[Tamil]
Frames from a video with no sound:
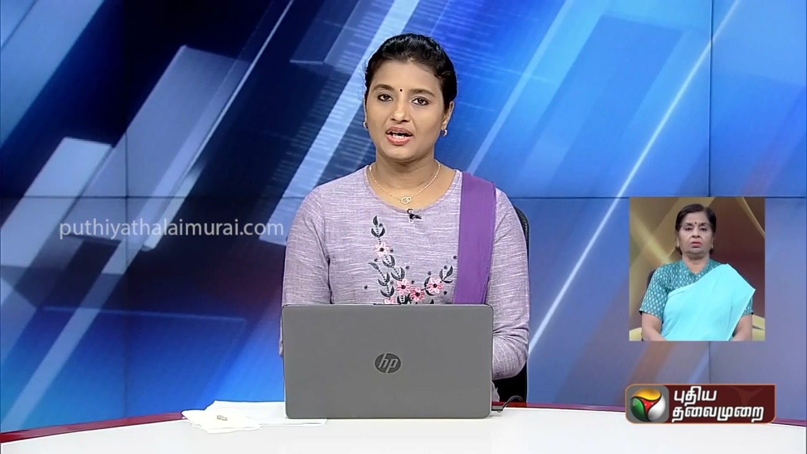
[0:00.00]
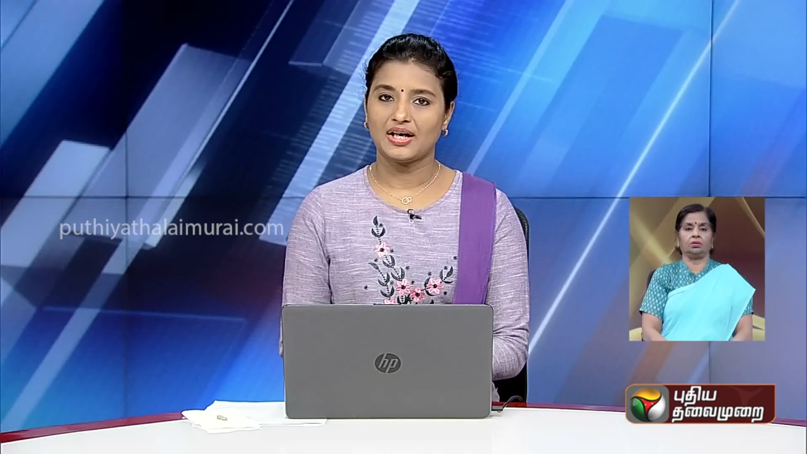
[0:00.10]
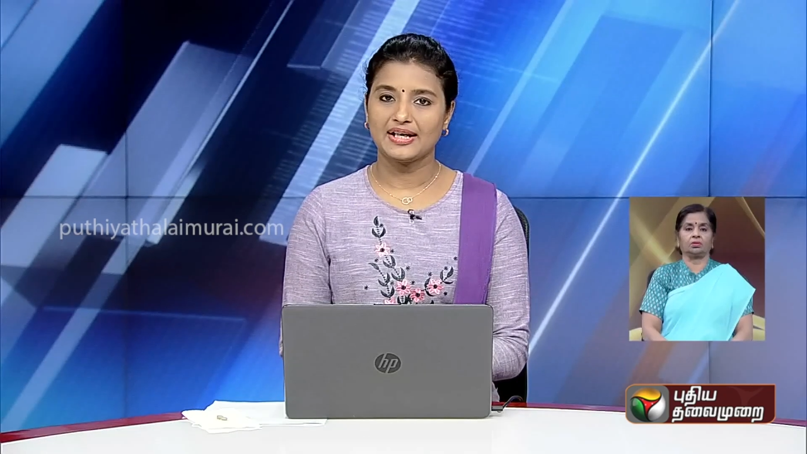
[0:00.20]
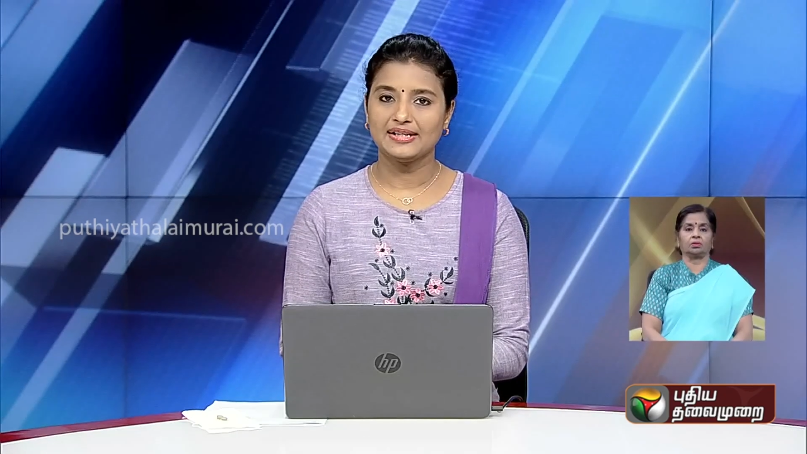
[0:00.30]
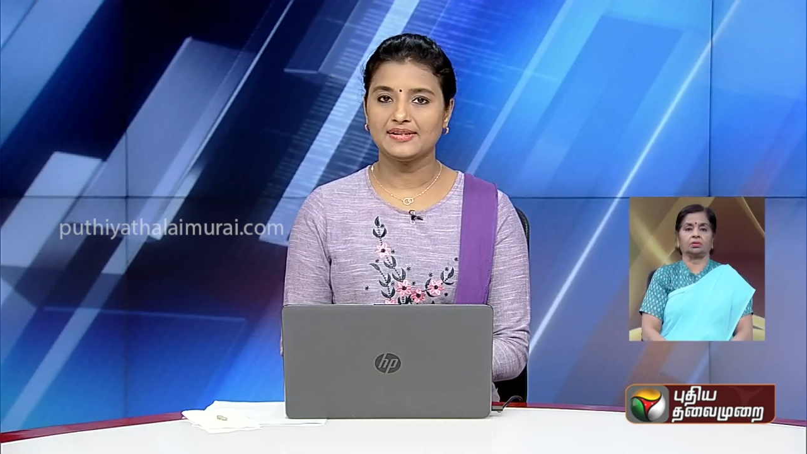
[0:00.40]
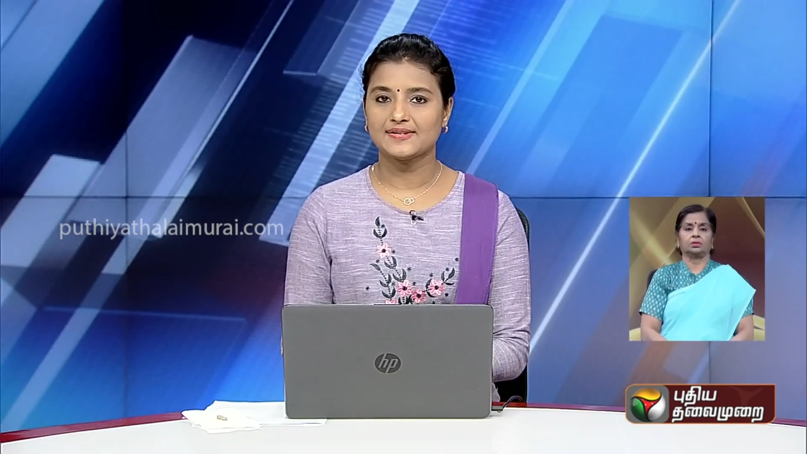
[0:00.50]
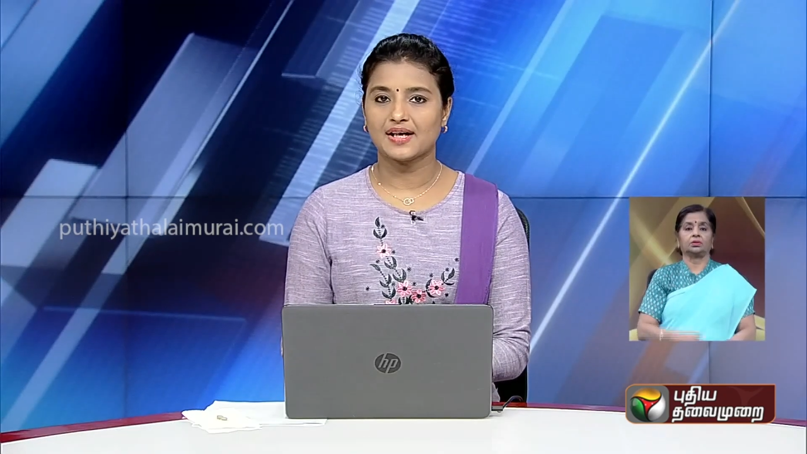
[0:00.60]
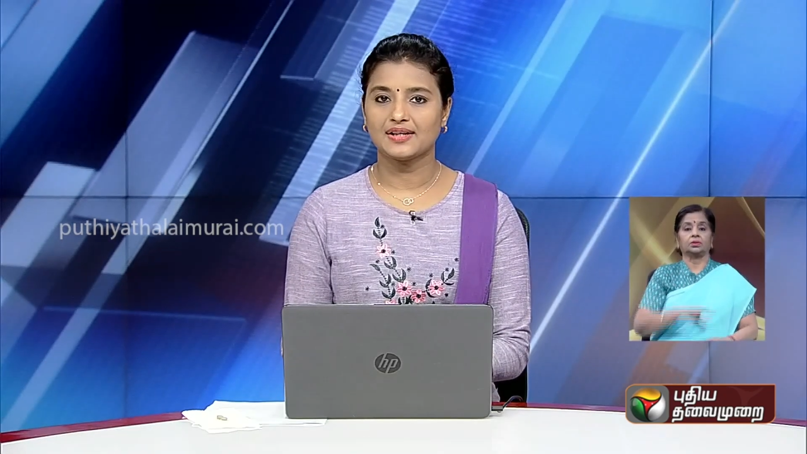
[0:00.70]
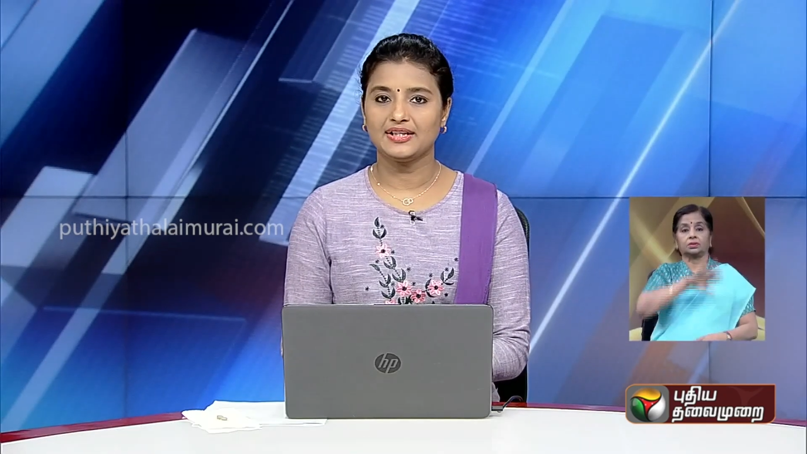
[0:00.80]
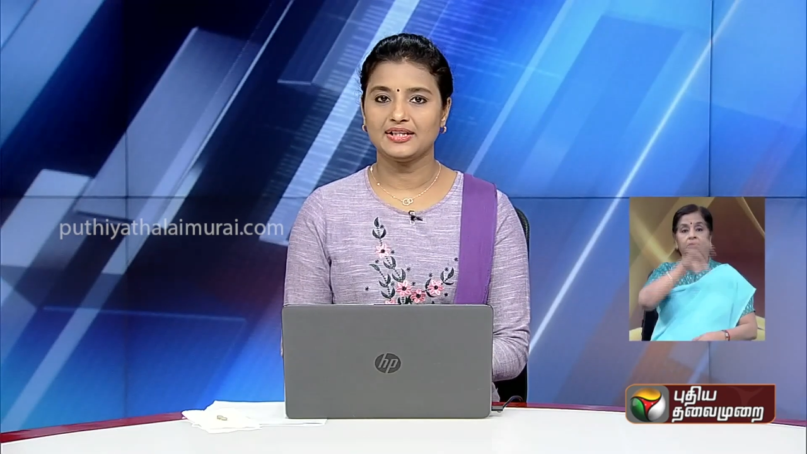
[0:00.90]
அனைத்து
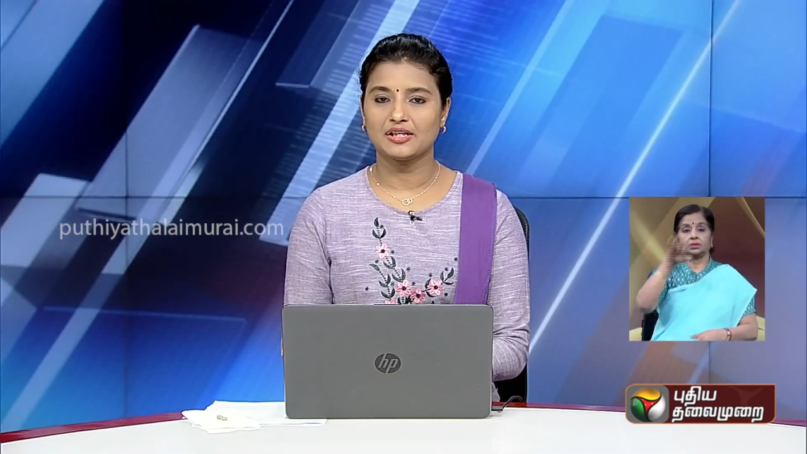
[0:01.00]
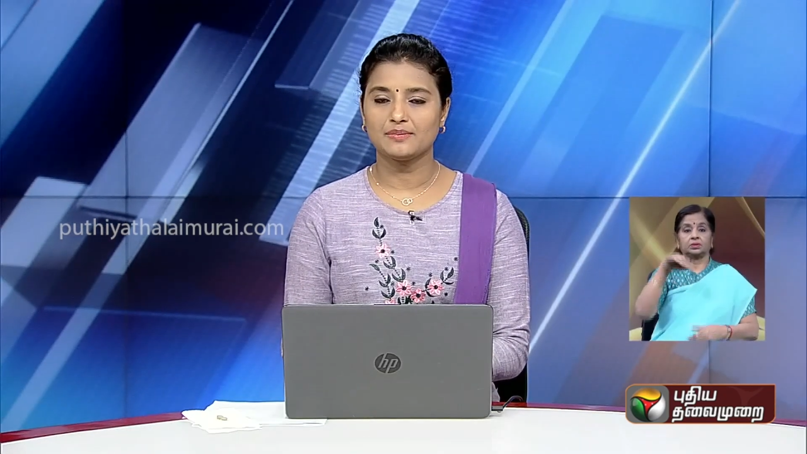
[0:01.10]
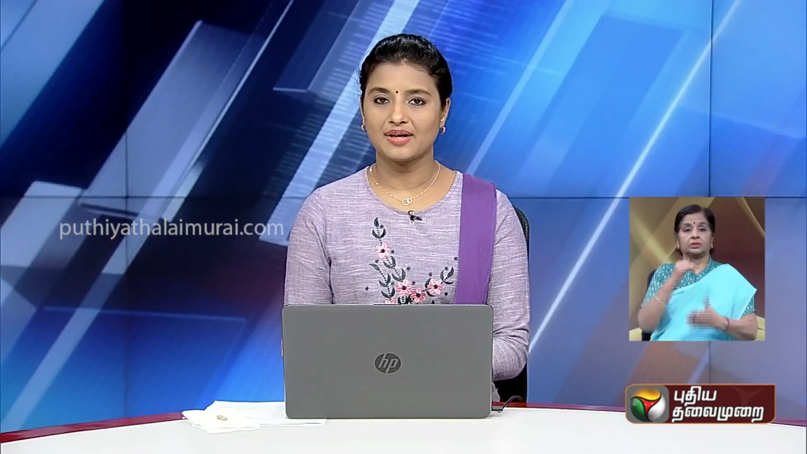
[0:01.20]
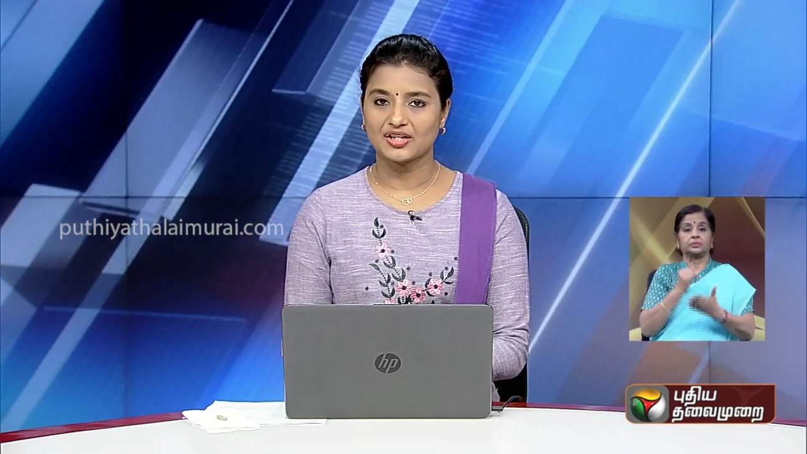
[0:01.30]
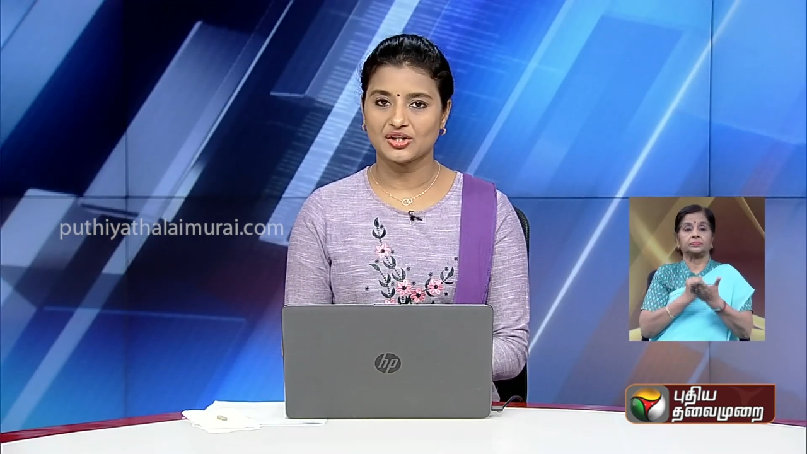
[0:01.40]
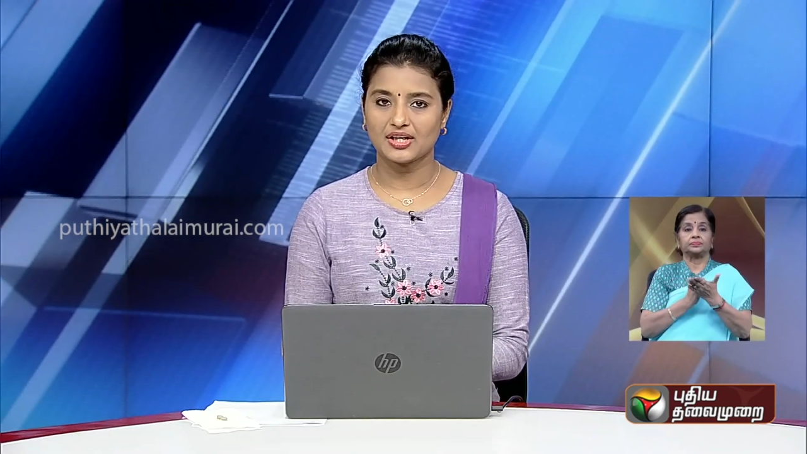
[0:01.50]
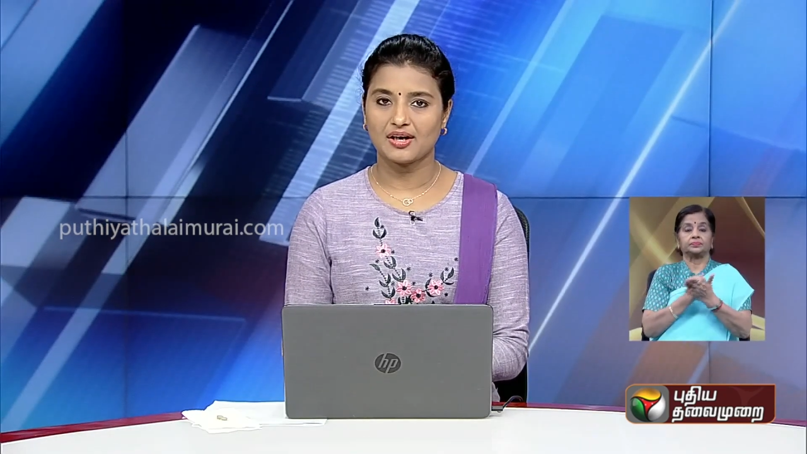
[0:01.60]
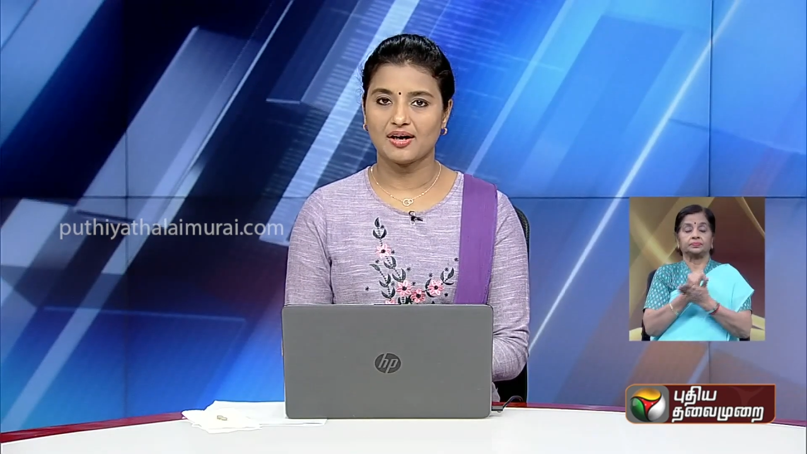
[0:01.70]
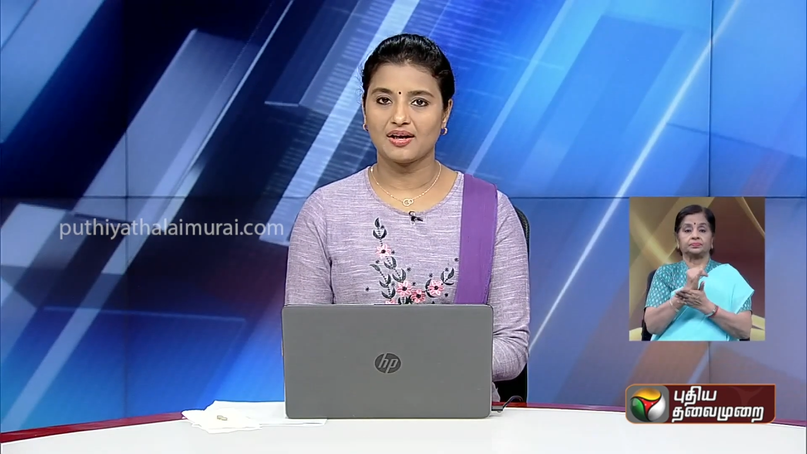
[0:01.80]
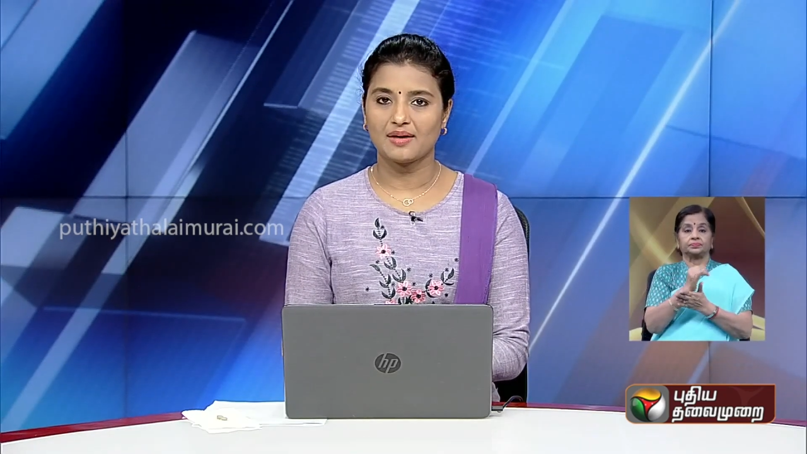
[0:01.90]
சாதியினரும்
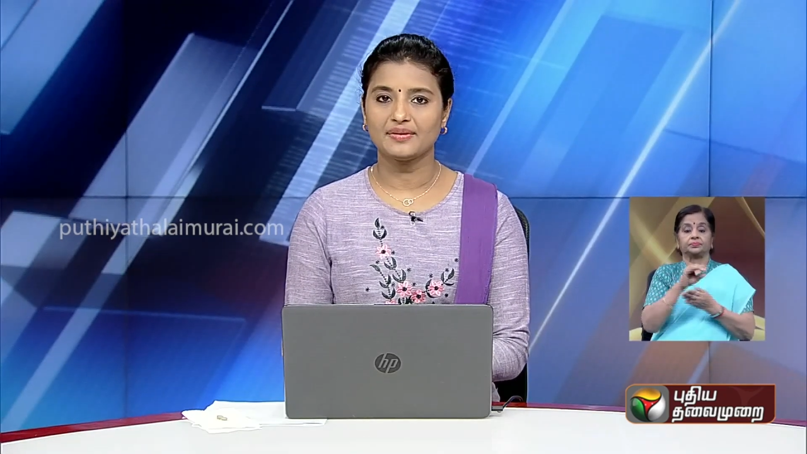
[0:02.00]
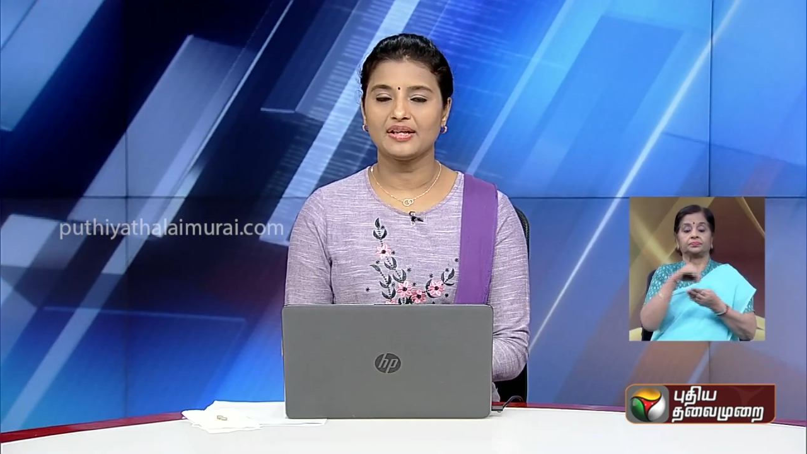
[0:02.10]
அர்ச்சகராகலாம்